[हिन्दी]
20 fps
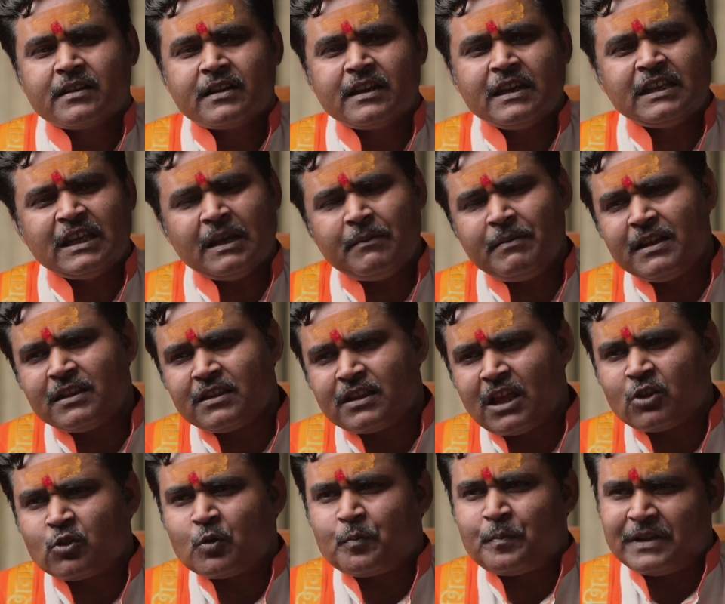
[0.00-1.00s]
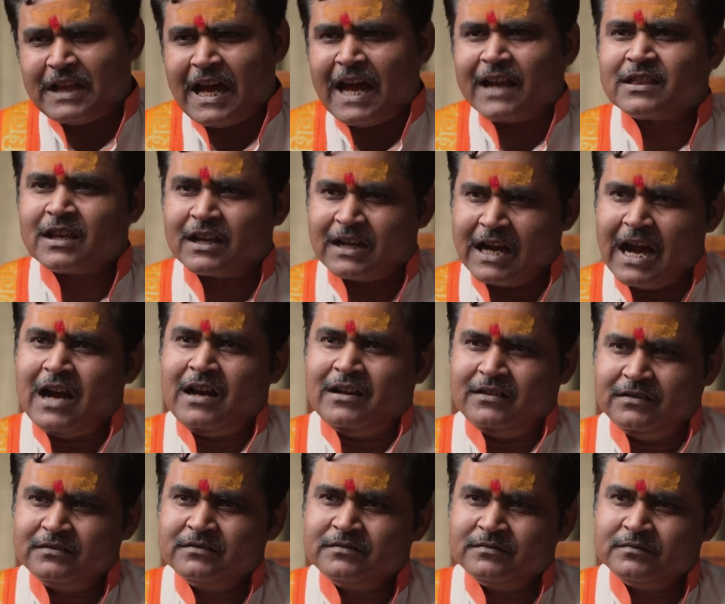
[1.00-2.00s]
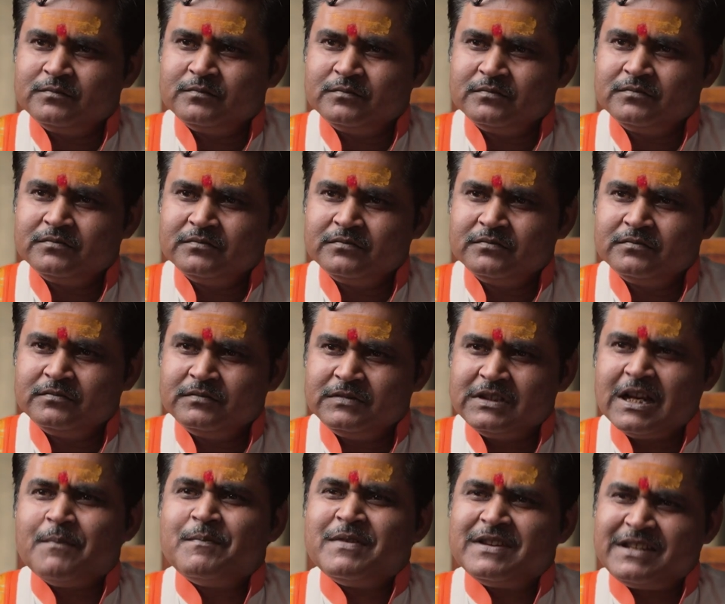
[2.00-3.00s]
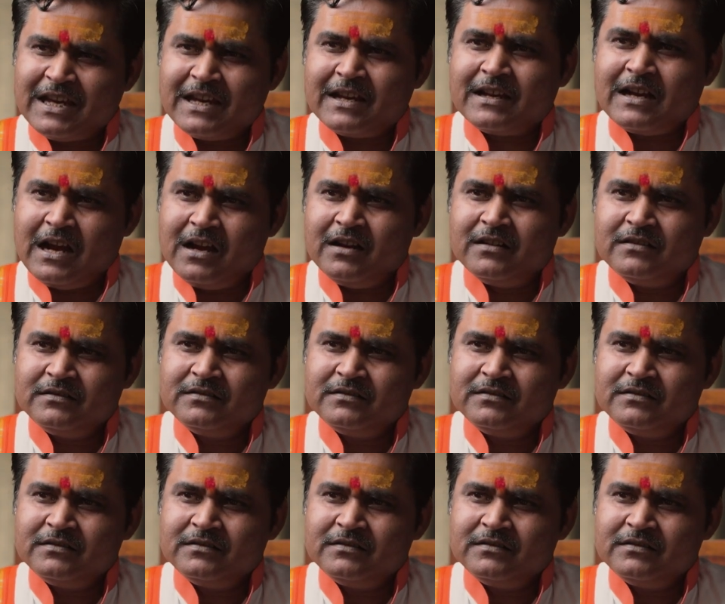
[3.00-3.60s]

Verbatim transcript: किसी भी तत्व पदार्थ का या विषय का